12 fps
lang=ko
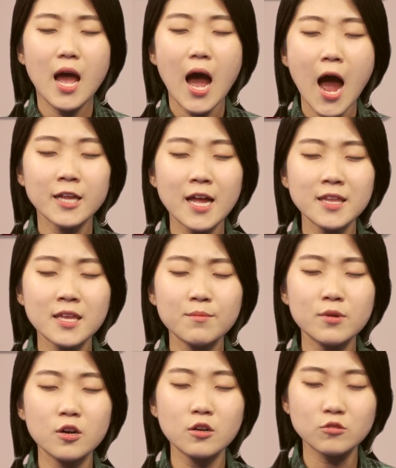
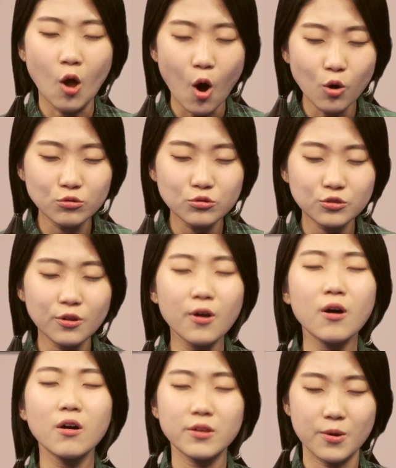하나님을
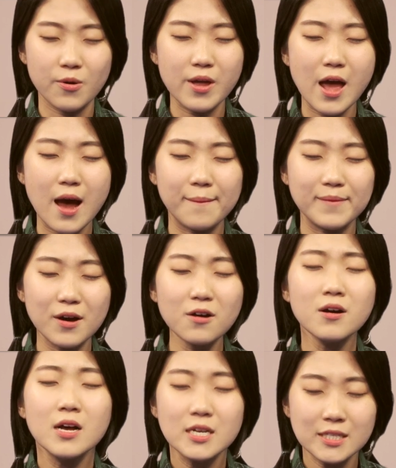더욱더
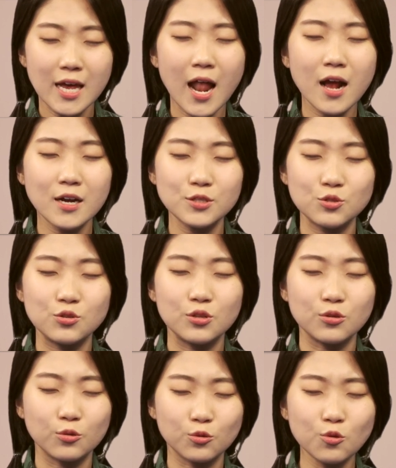경외하며 살아갈 수
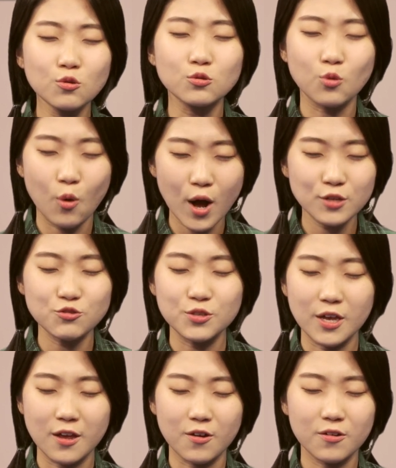있도록
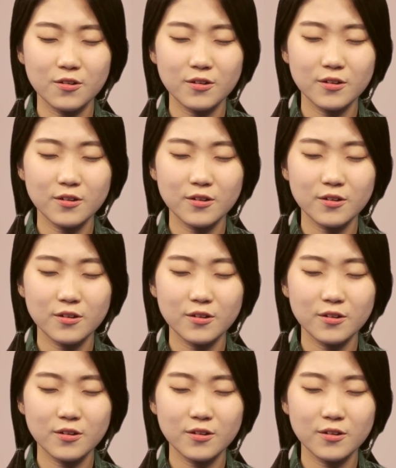도와주세요.